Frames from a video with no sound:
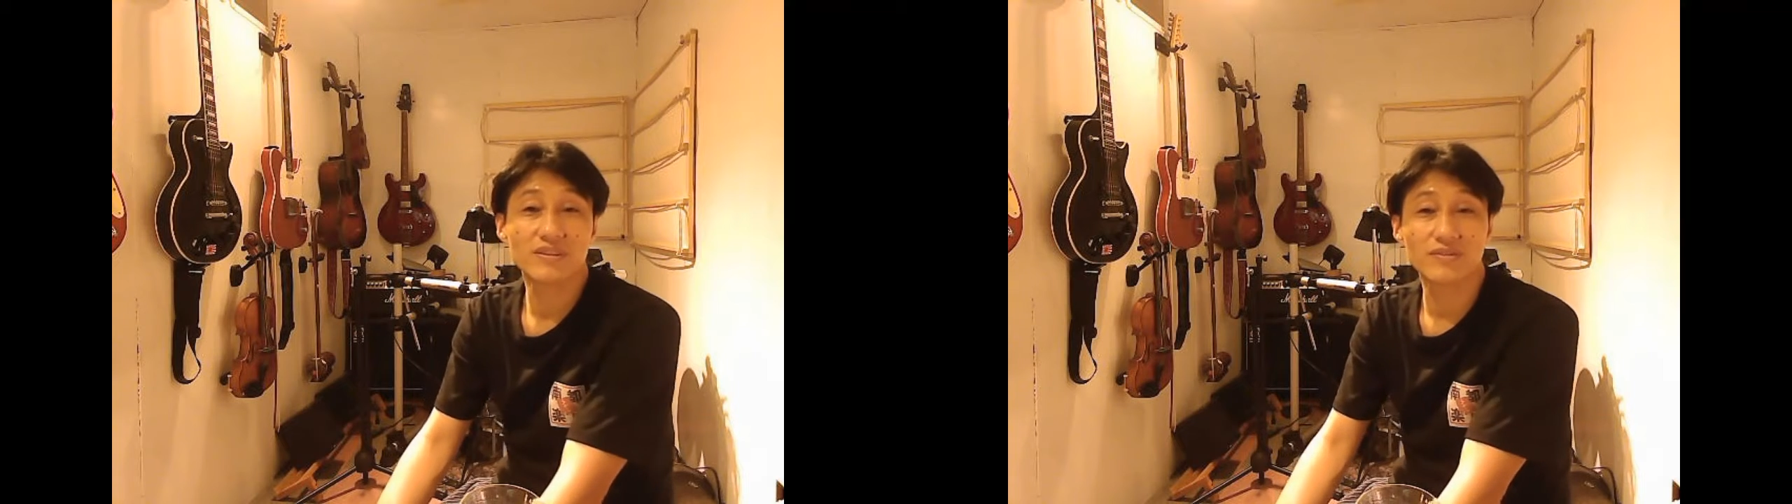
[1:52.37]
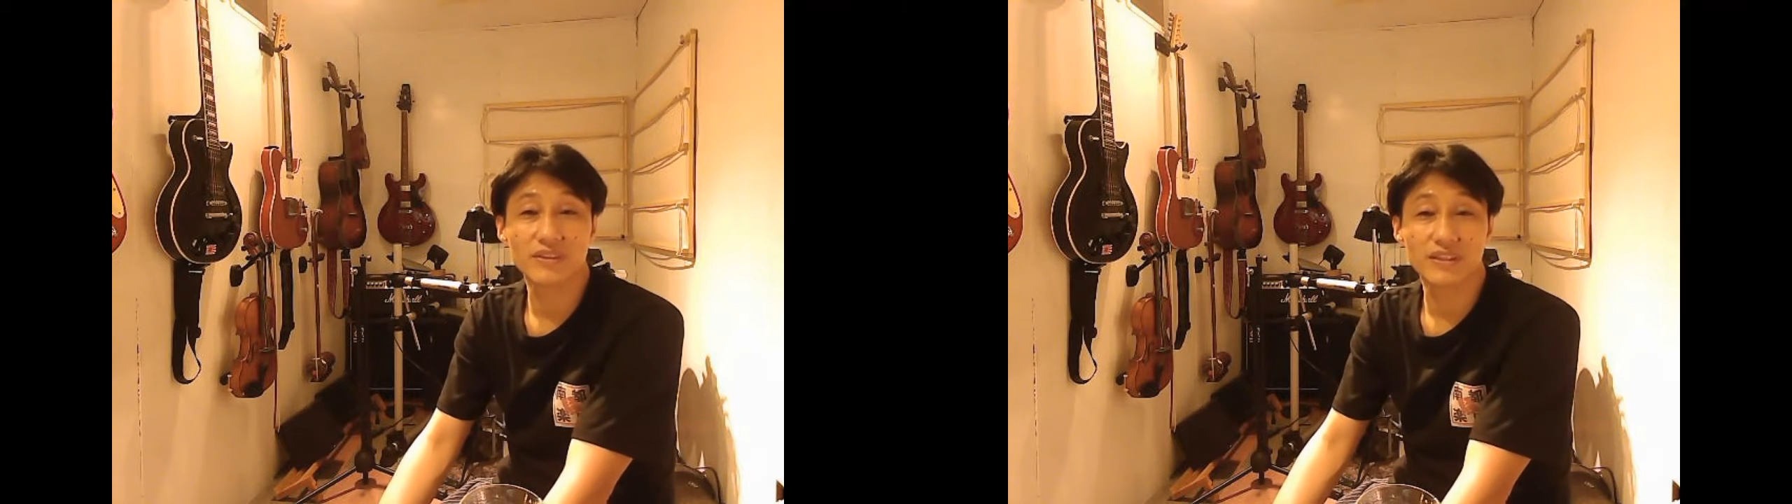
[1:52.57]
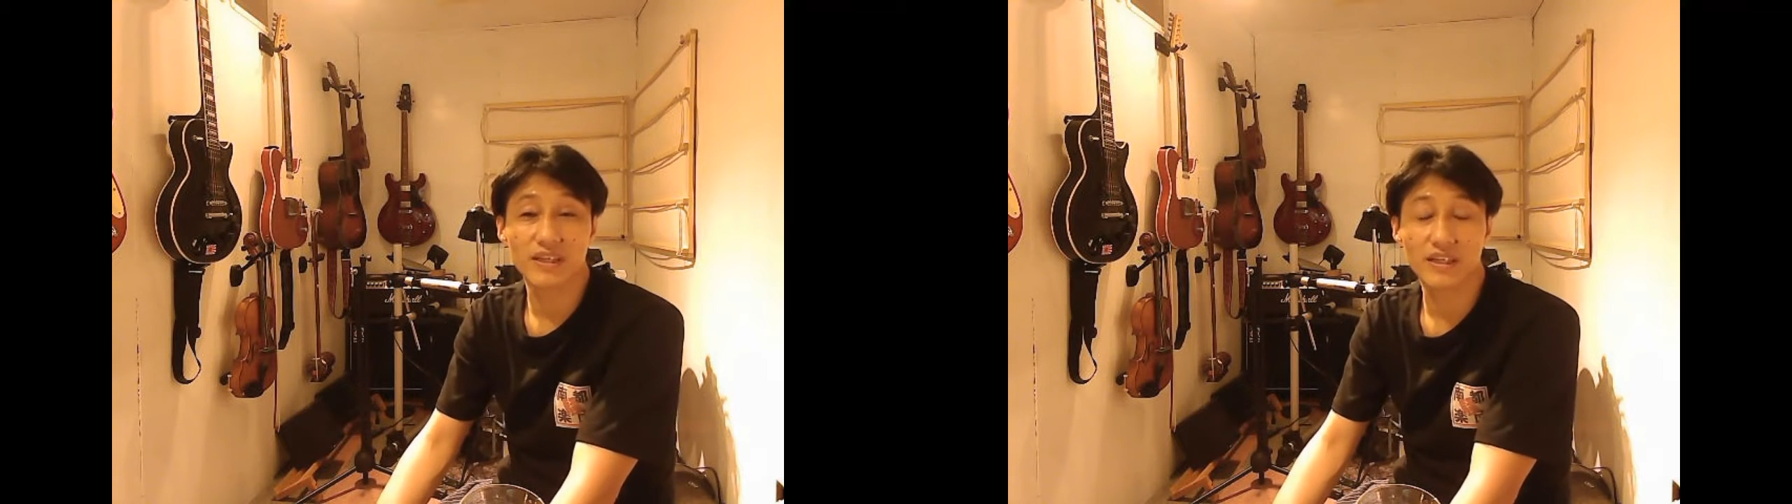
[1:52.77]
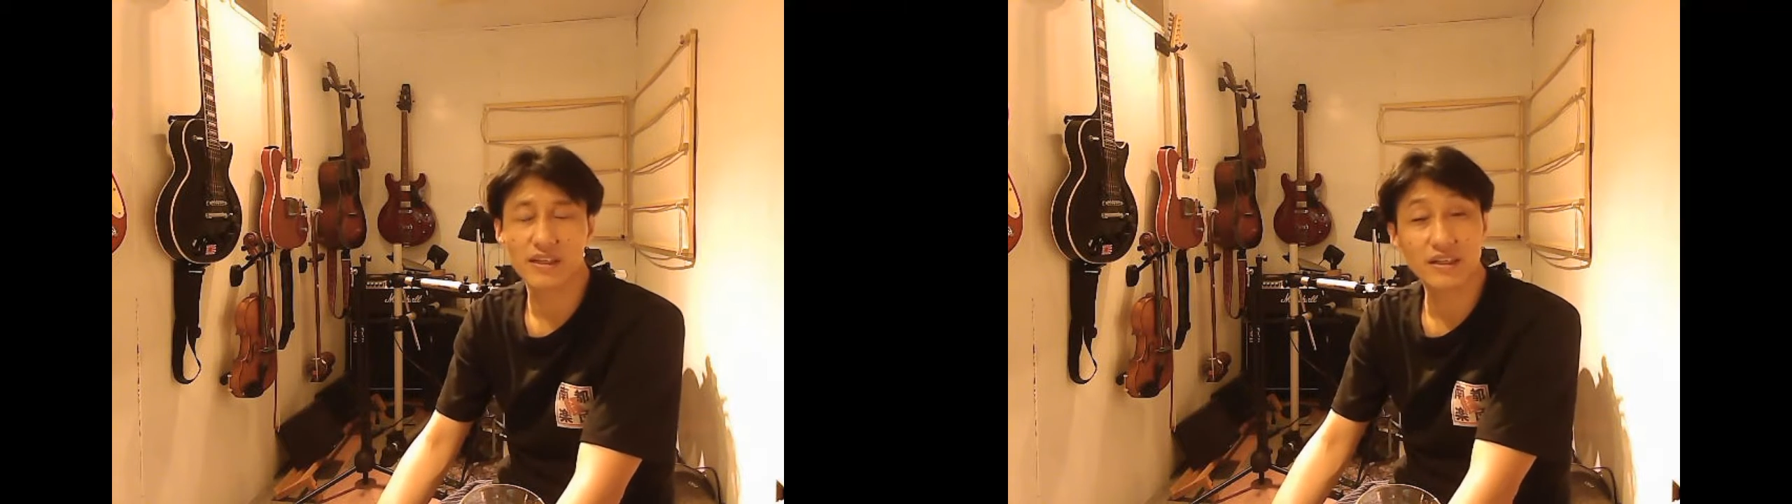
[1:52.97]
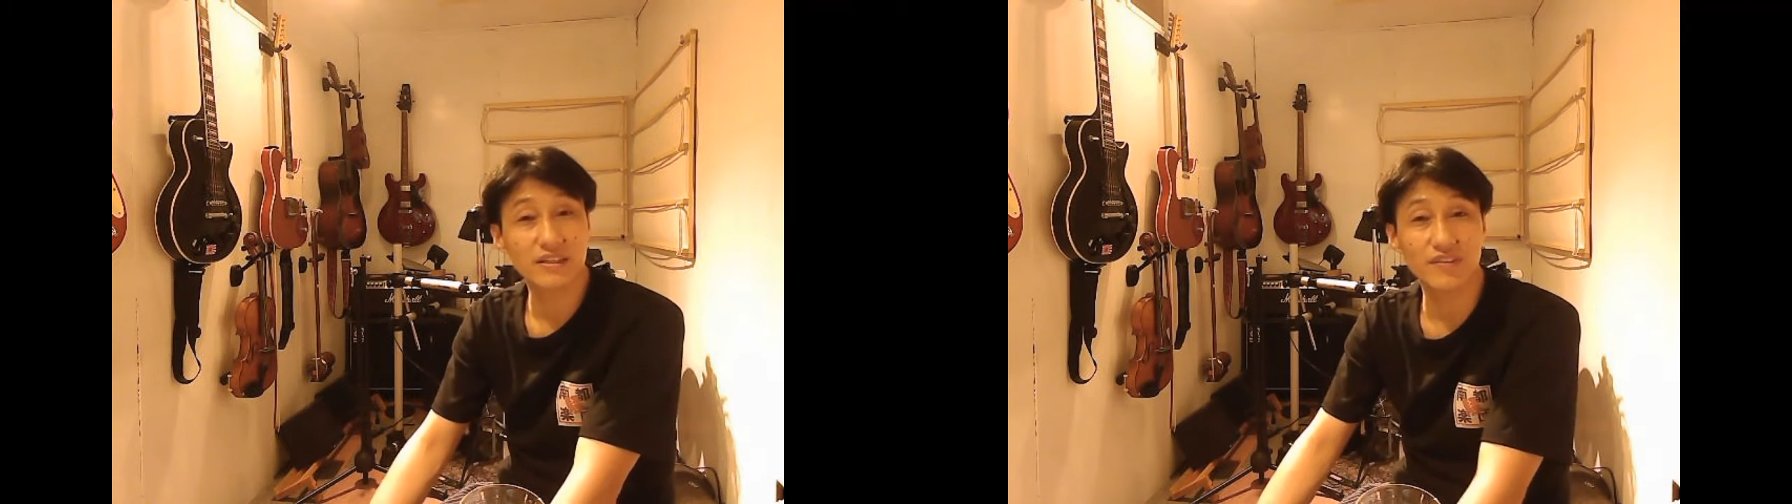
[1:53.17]
思って
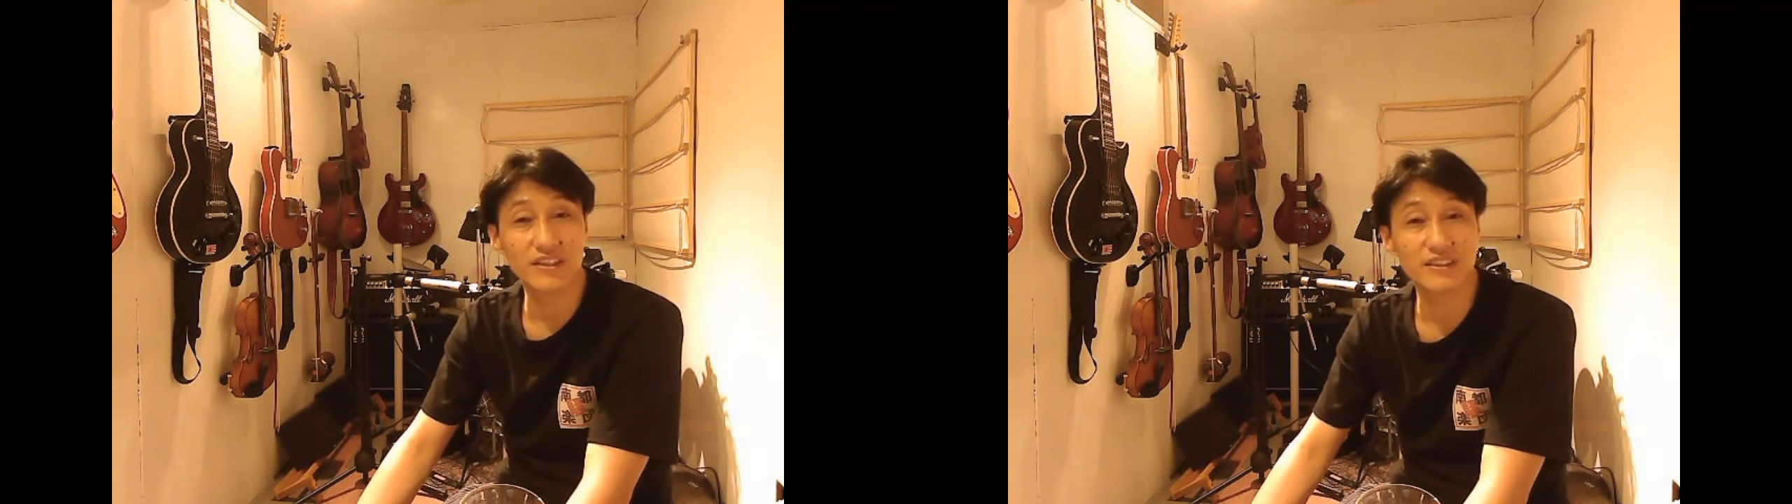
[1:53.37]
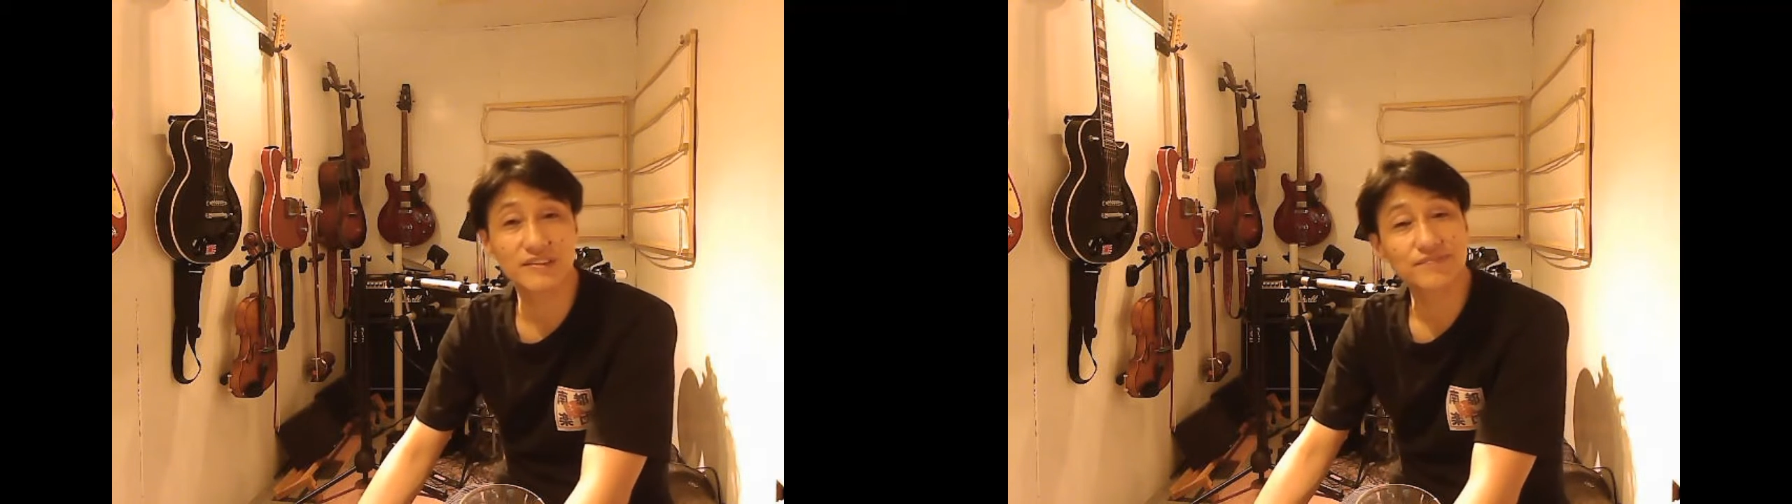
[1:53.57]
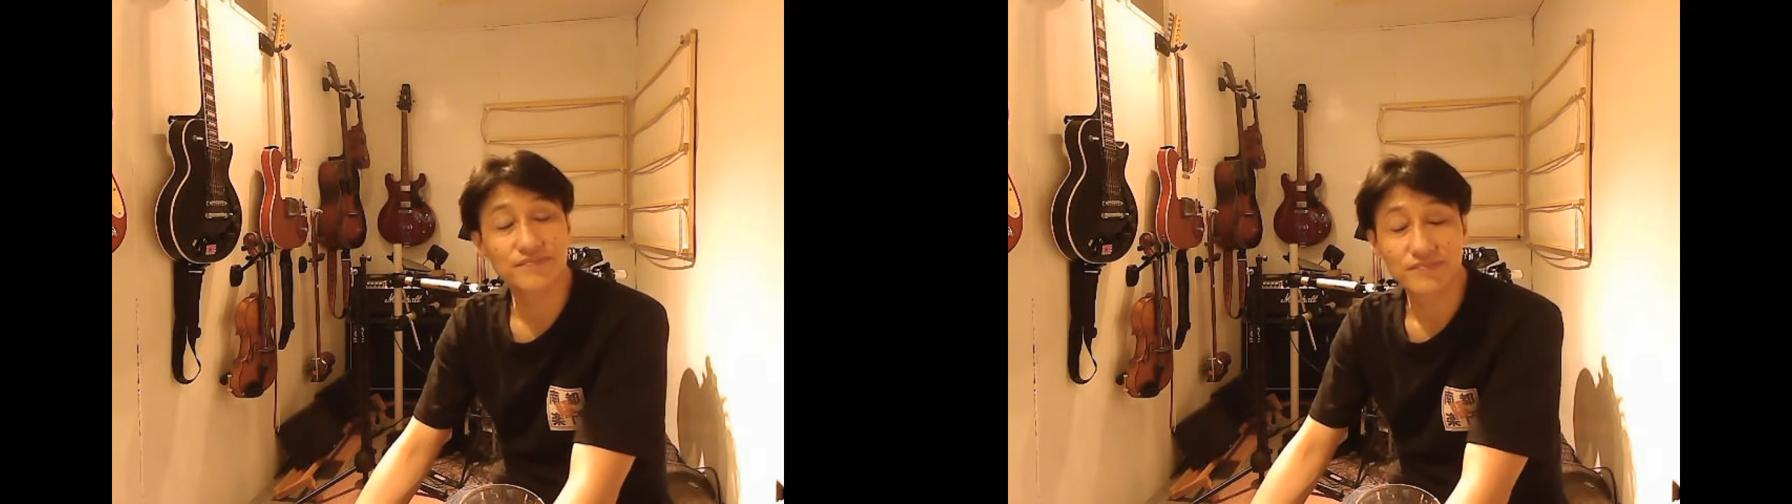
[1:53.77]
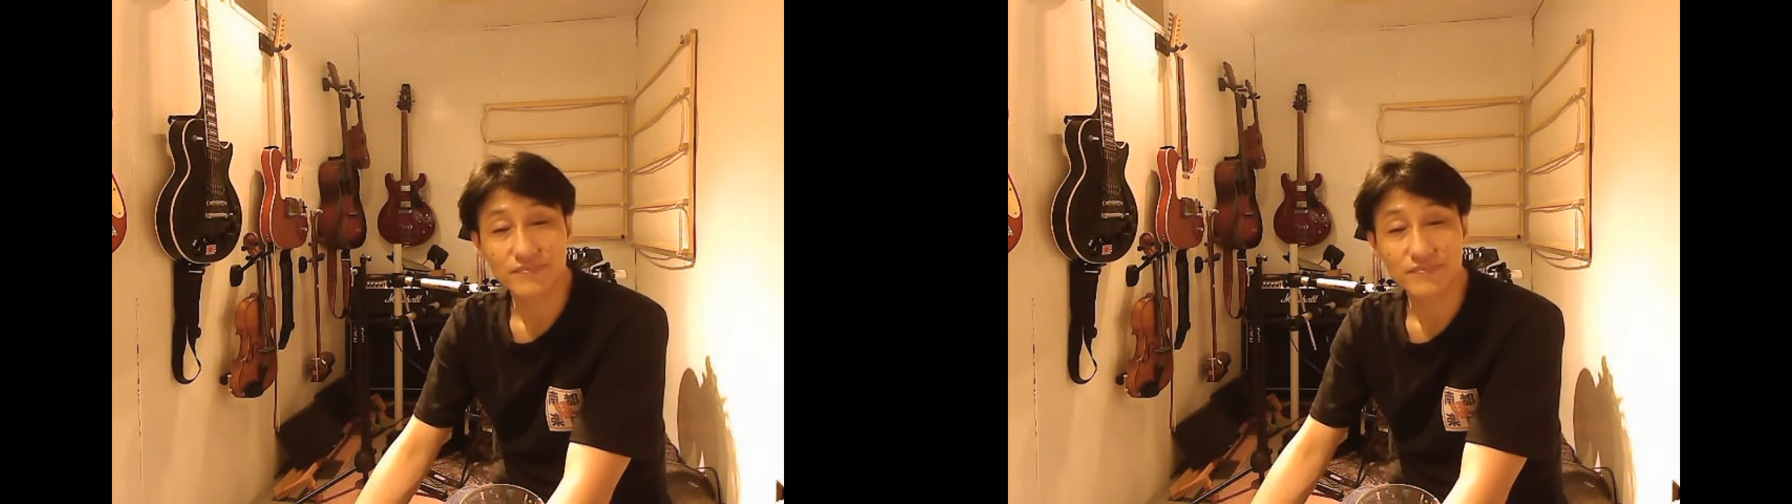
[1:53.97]
考えてます。